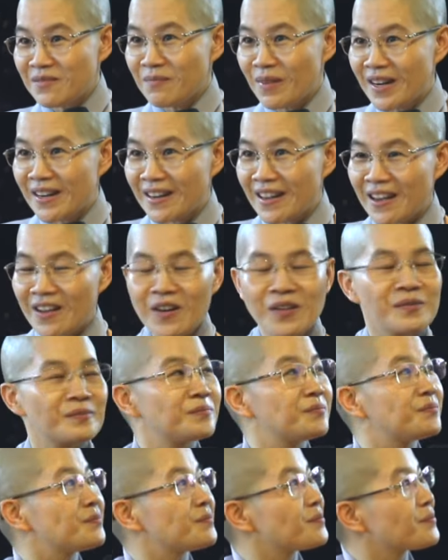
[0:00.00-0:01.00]
chính mình nghe không?
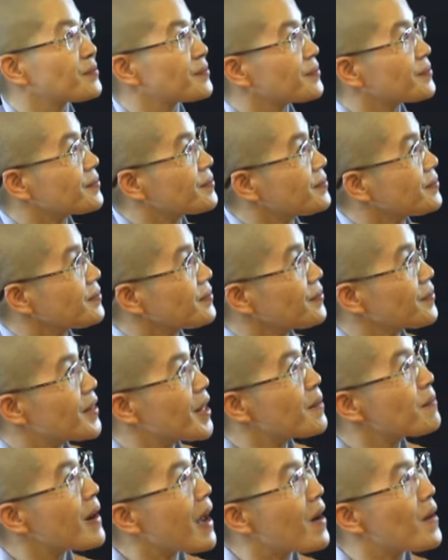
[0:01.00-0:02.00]

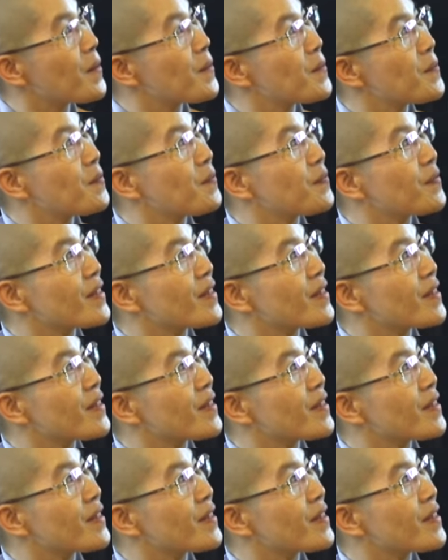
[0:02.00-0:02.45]
tiếp nào